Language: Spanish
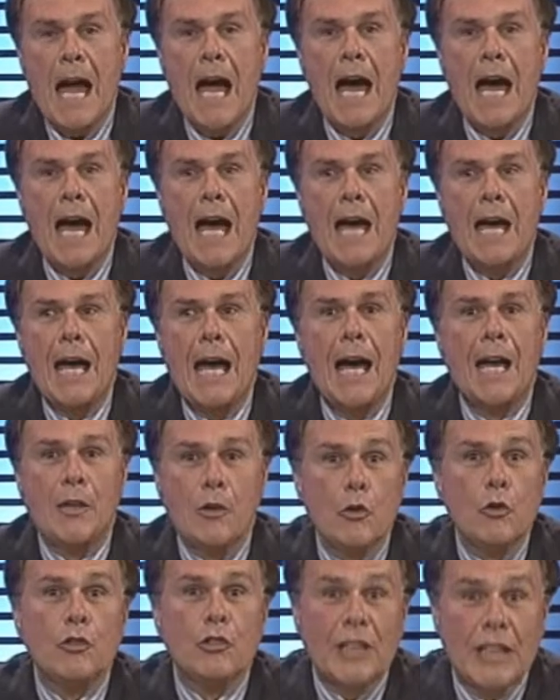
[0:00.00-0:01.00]

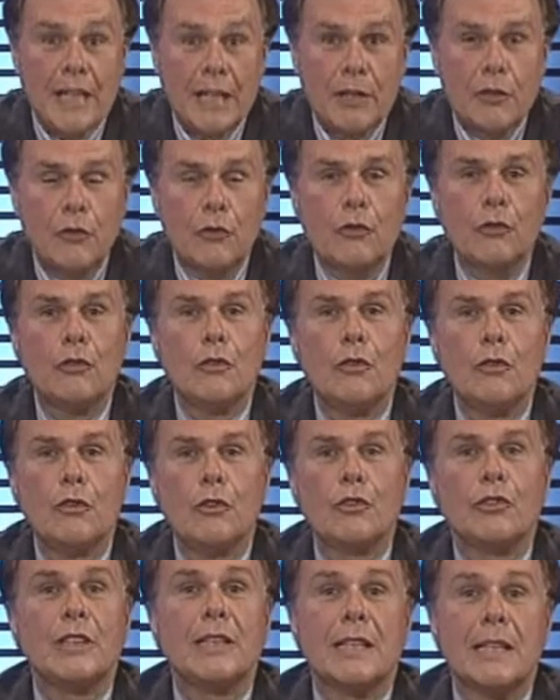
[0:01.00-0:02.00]
A, dos de ellos
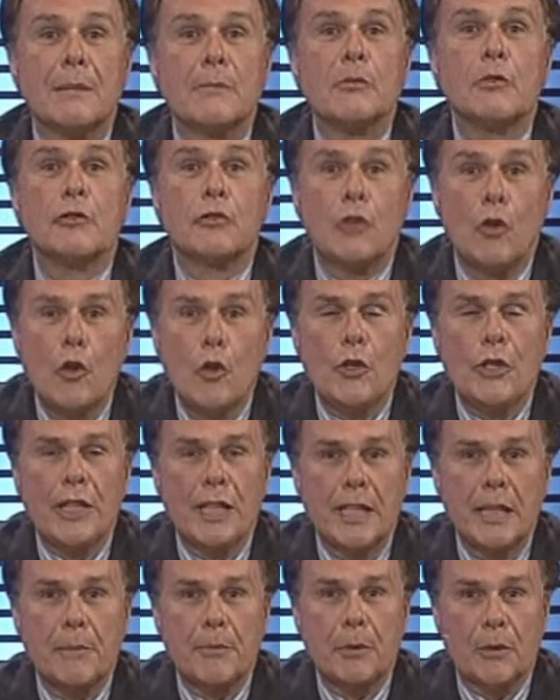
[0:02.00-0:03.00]
los tendremos
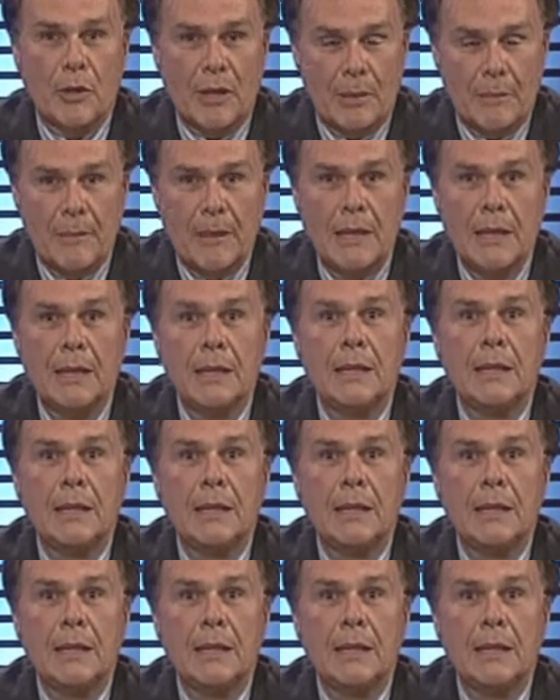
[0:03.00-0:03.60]
hoy en el programa.